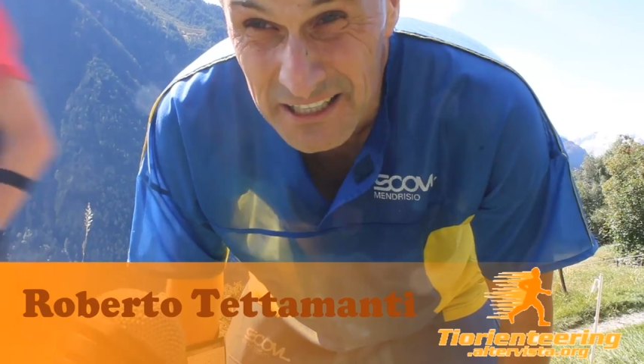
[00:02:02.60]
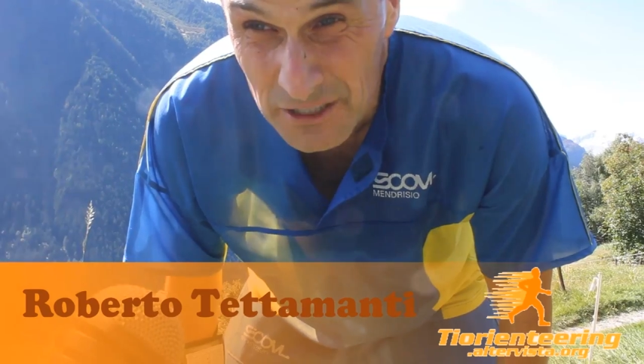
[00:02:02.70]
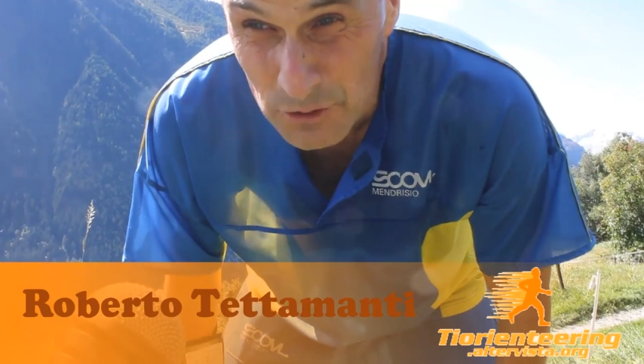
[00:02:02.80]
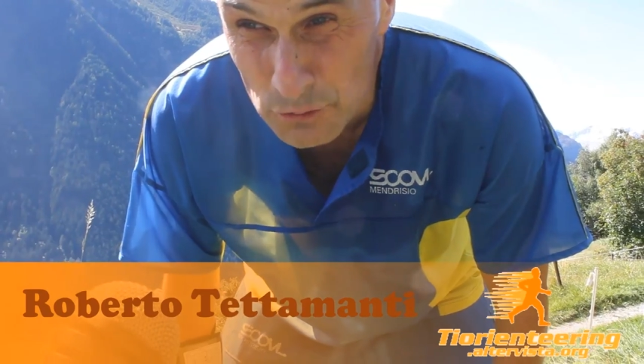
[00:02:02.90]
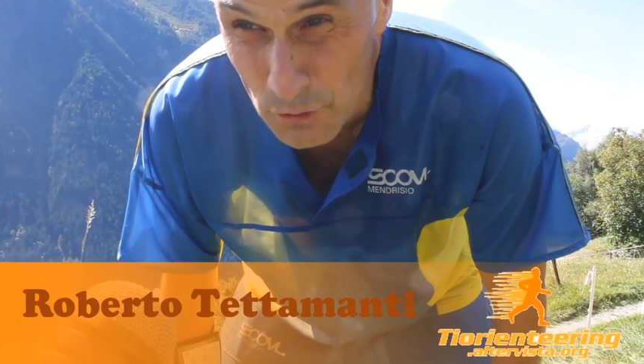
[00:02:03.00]

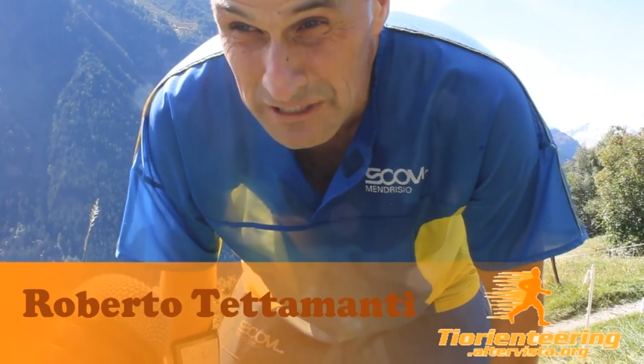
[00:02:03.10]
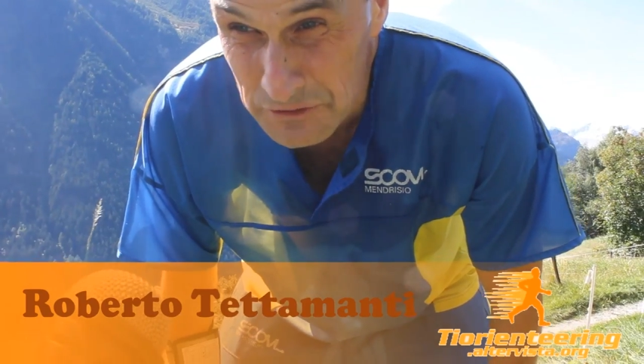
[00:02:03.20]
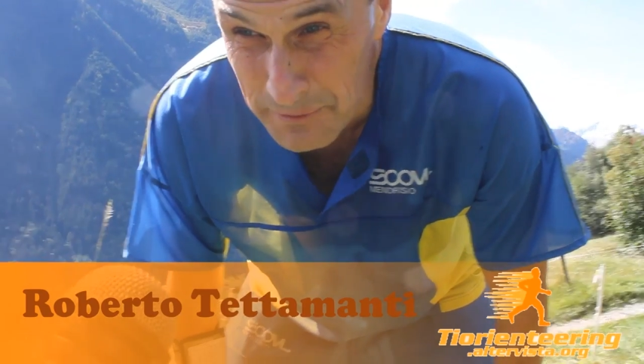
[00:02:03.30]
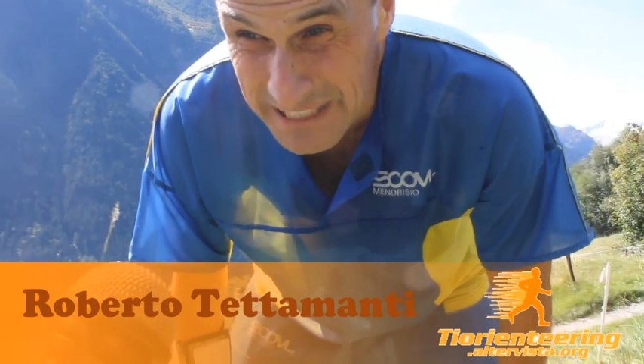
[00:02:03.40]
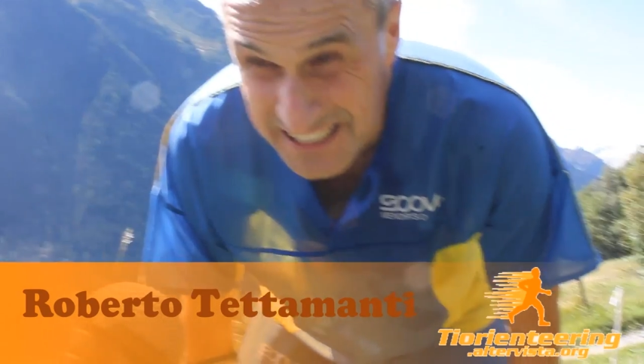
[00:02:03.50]
controllando
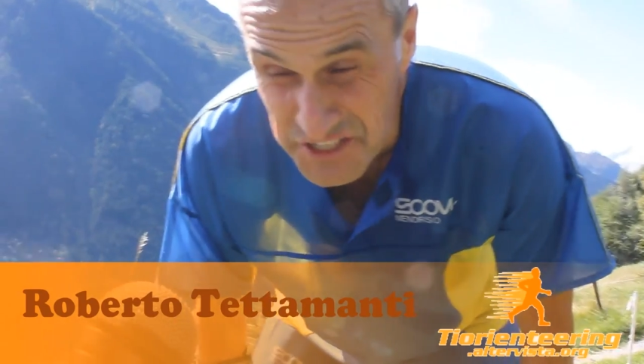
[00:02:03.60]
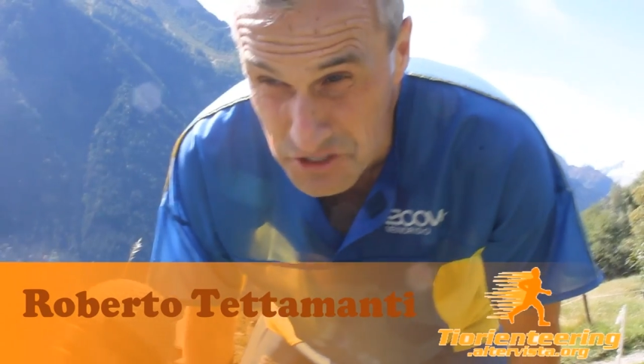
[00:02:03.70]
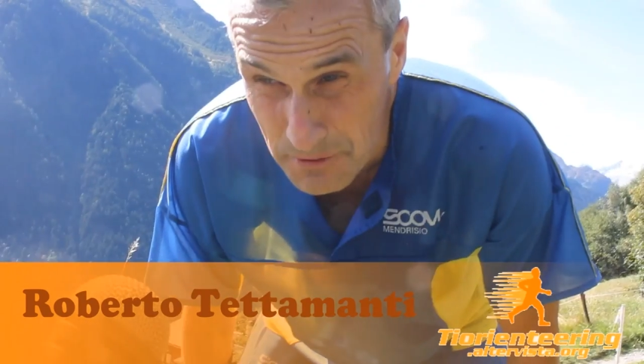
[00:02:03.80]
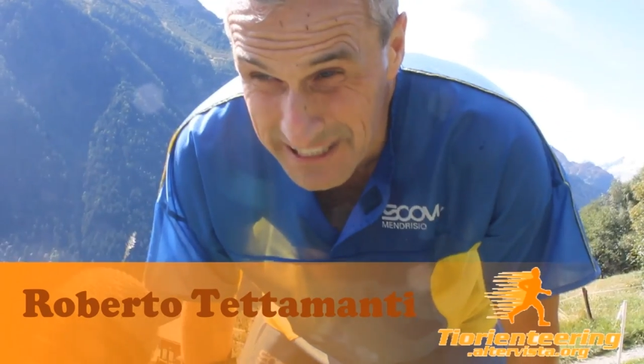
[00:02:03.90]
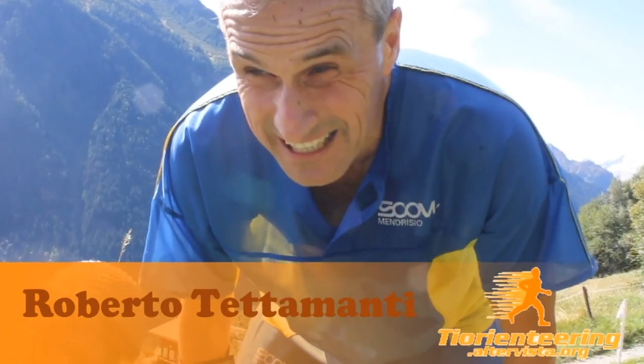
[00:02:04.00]
bene,
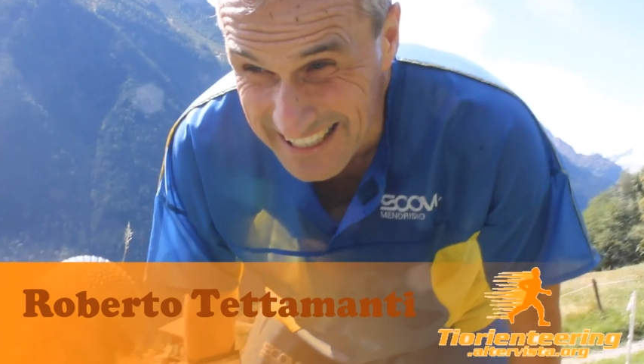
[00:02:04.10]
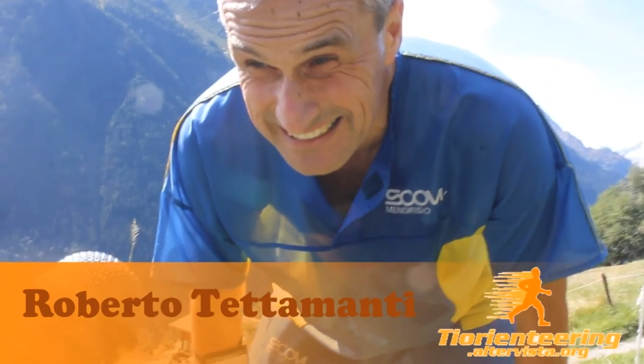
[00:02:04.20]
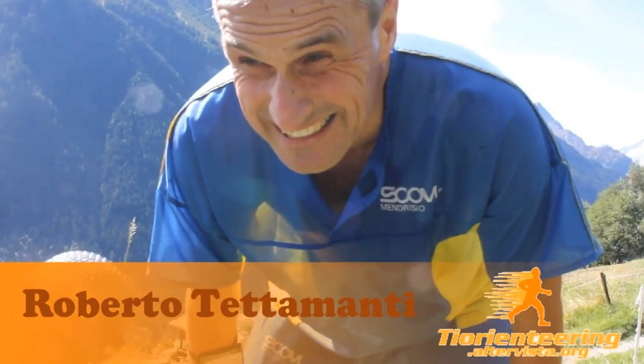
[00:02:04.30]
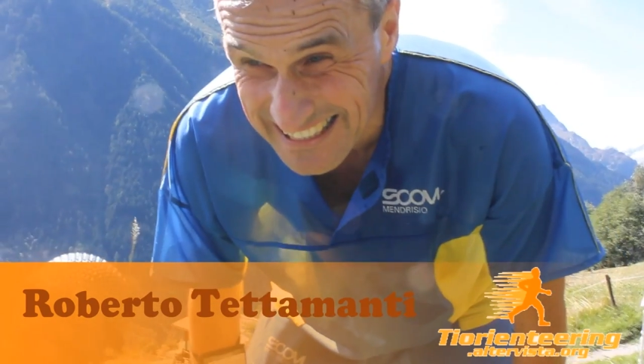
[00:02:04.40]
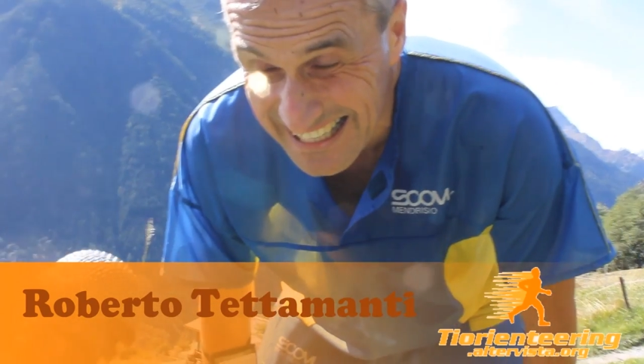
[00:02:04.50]
leggendo bene la
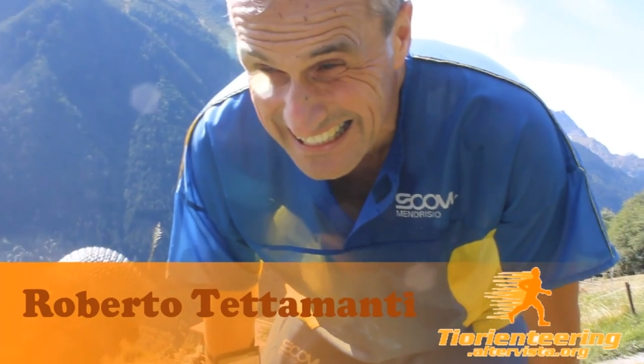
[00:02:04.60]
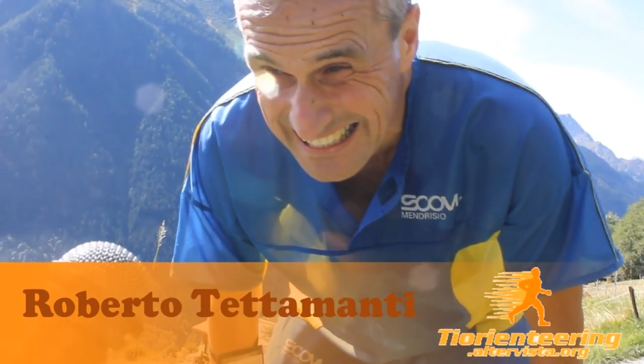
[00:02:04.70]
cartina